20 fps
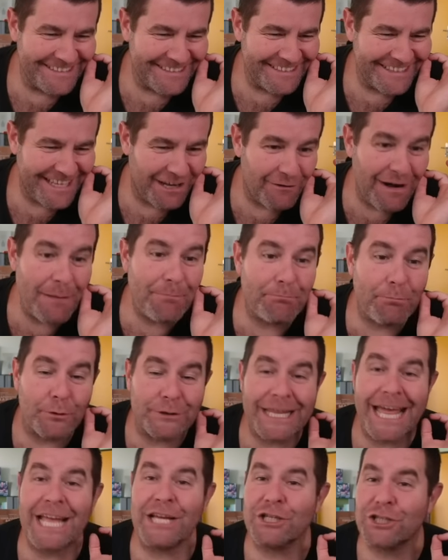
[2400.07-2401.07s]
che non è
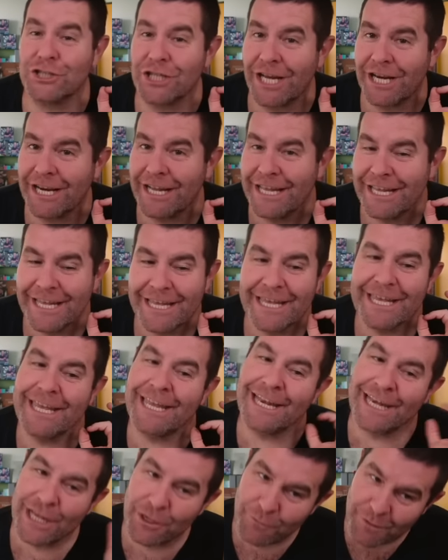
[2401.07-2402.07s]
potential
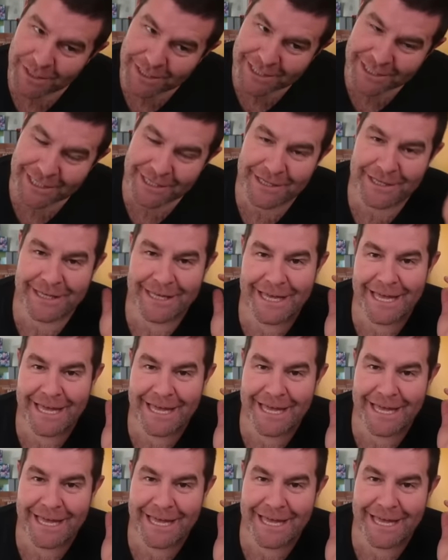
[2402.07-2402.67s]
illiquidity,